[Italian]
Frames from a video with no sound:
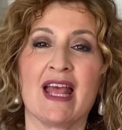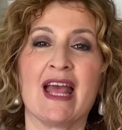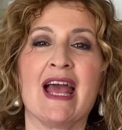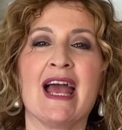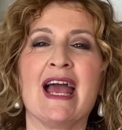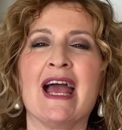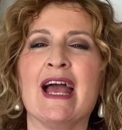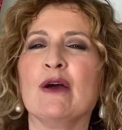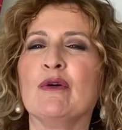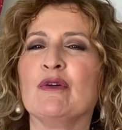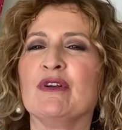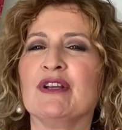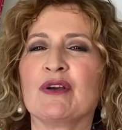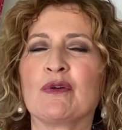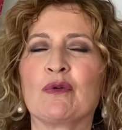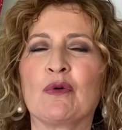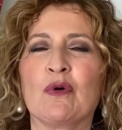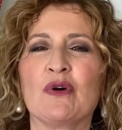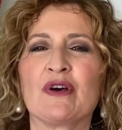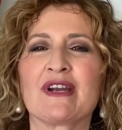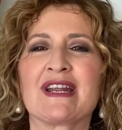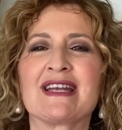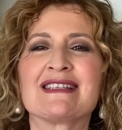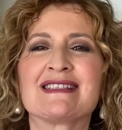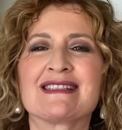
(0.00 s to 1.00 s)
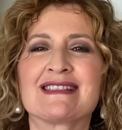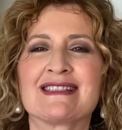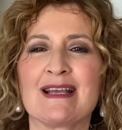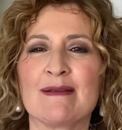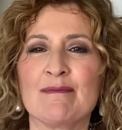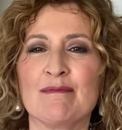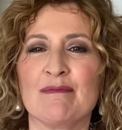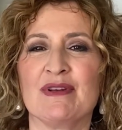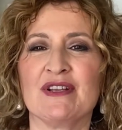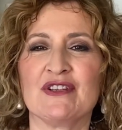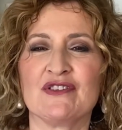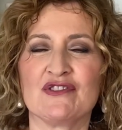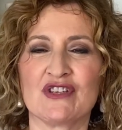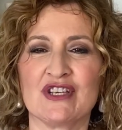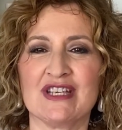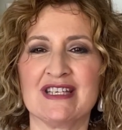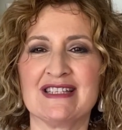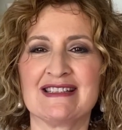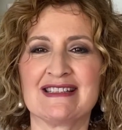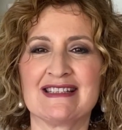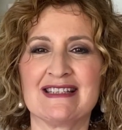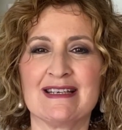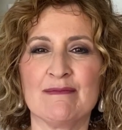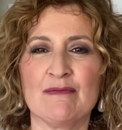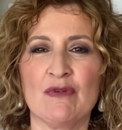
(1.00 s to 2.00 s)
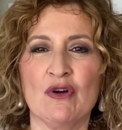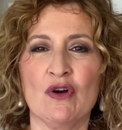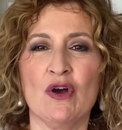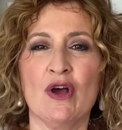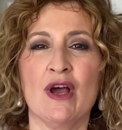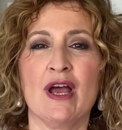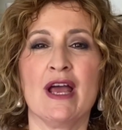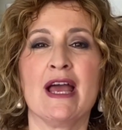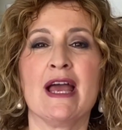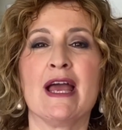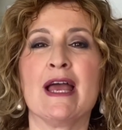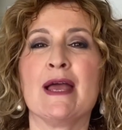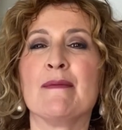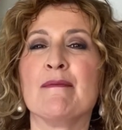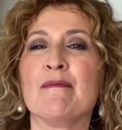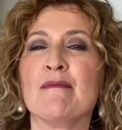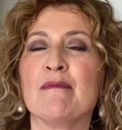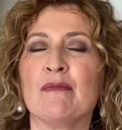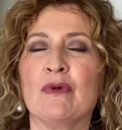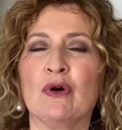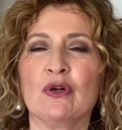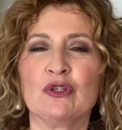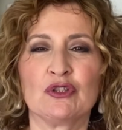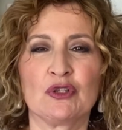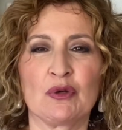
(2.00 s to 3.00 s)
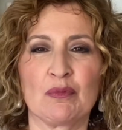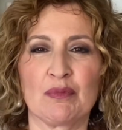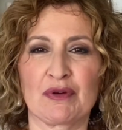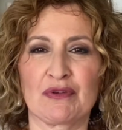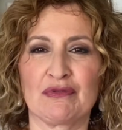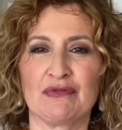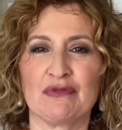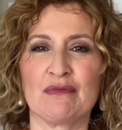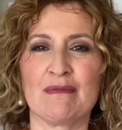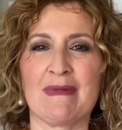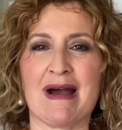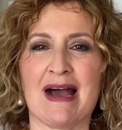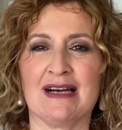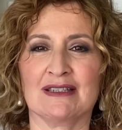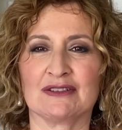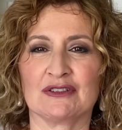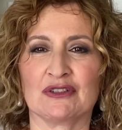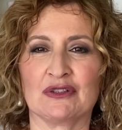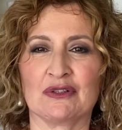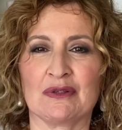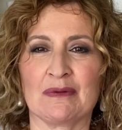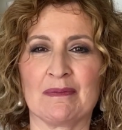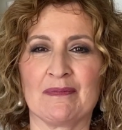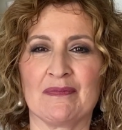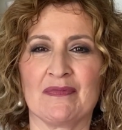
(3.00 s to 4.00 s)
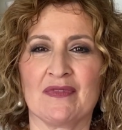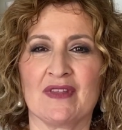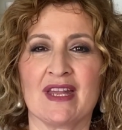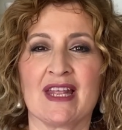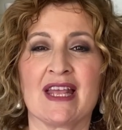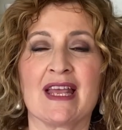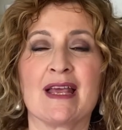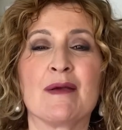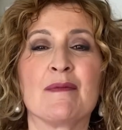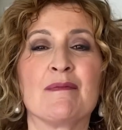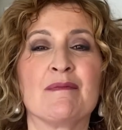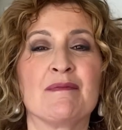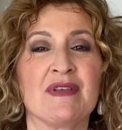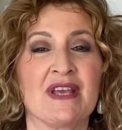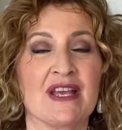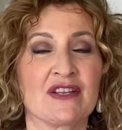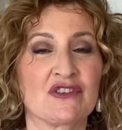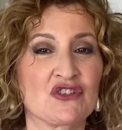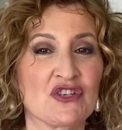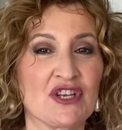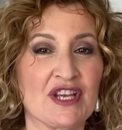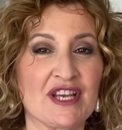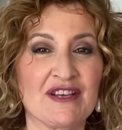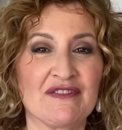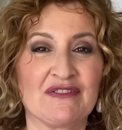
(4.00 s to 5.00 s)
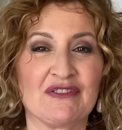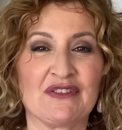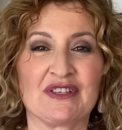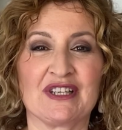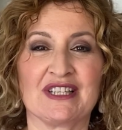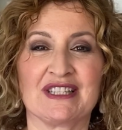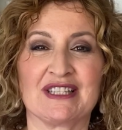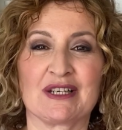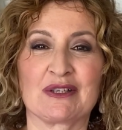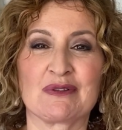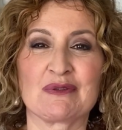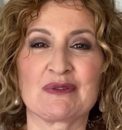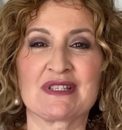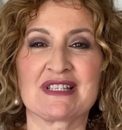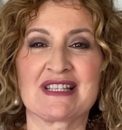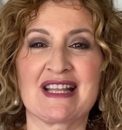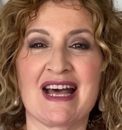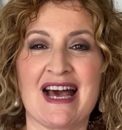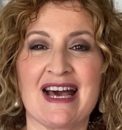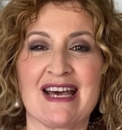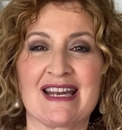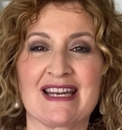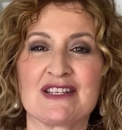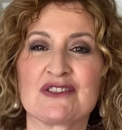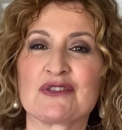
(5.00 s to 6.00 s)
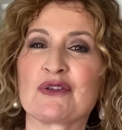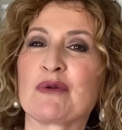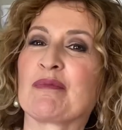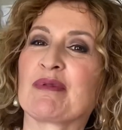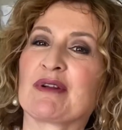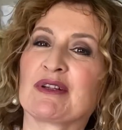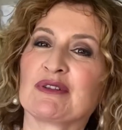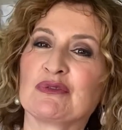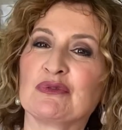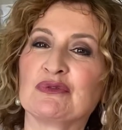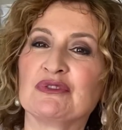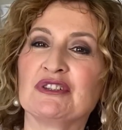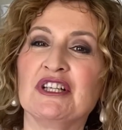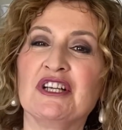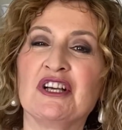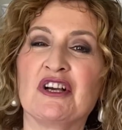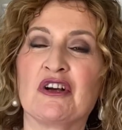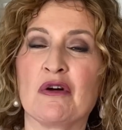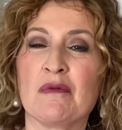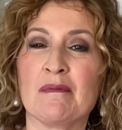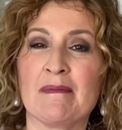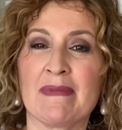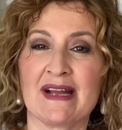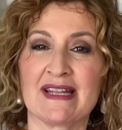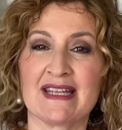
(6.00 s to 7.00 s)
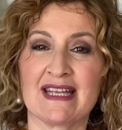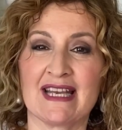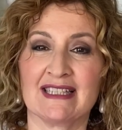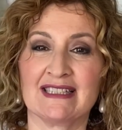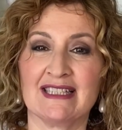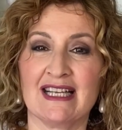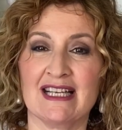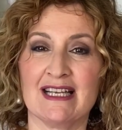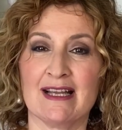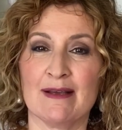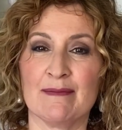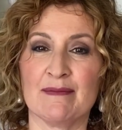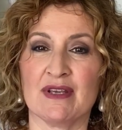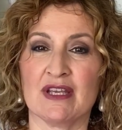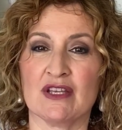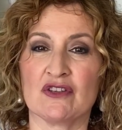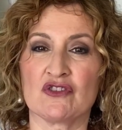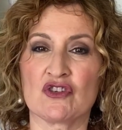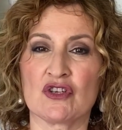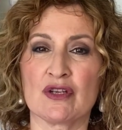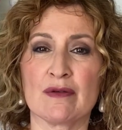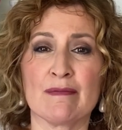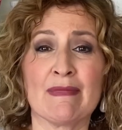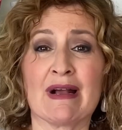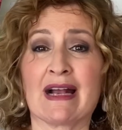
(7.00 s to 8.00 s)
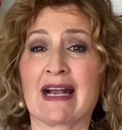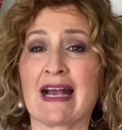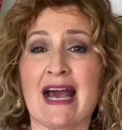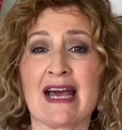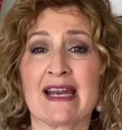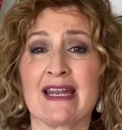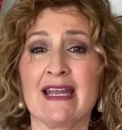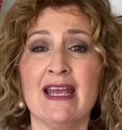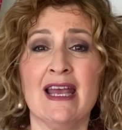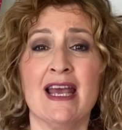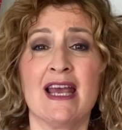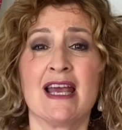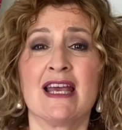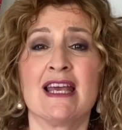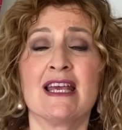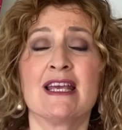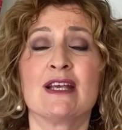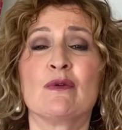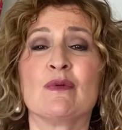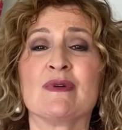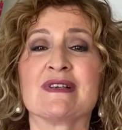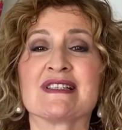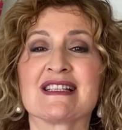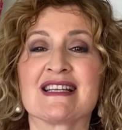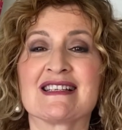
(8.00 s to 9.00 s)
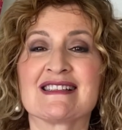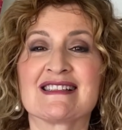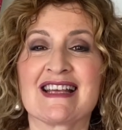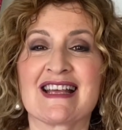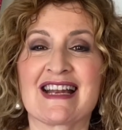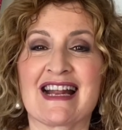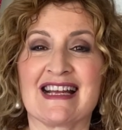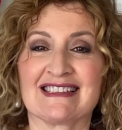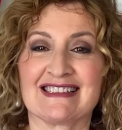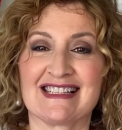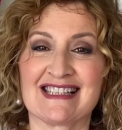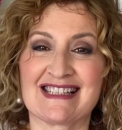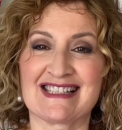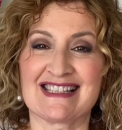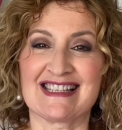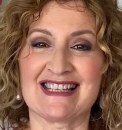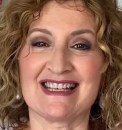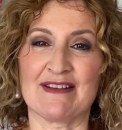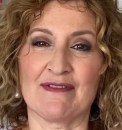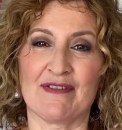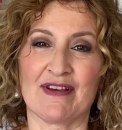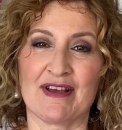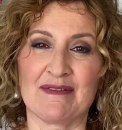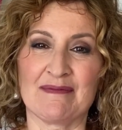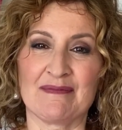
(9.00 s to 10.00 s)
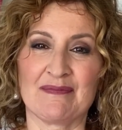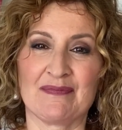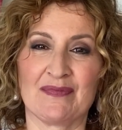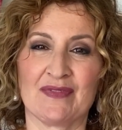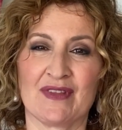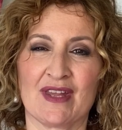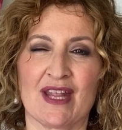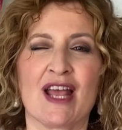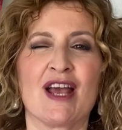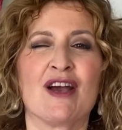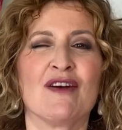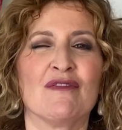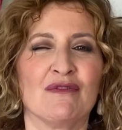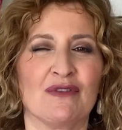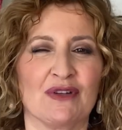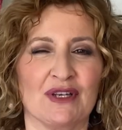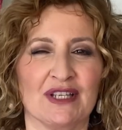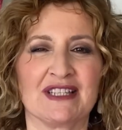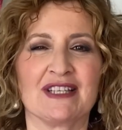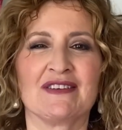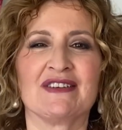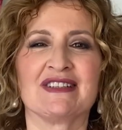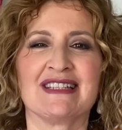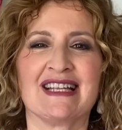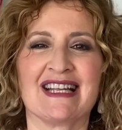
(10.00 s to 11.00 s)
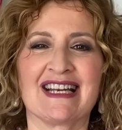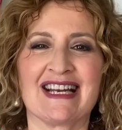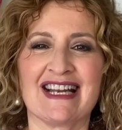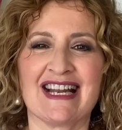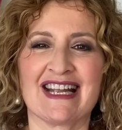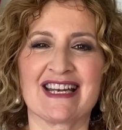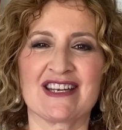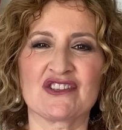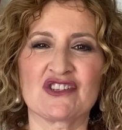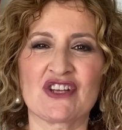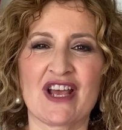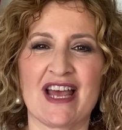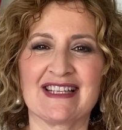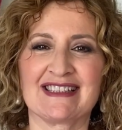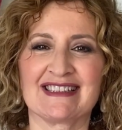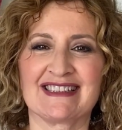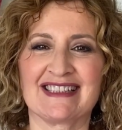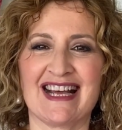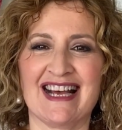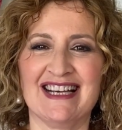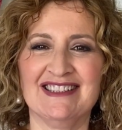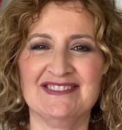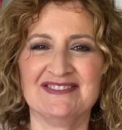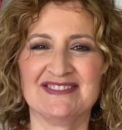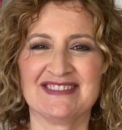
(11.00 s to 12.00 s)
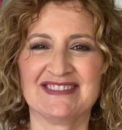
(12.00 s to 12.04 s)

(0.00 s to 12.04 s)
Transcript: È un liquore semplicissimo e molto profumato, piacevole da gustare soprattutto in compagnia degli amici, magari in queste serate estive. Volete vedere la ricetta?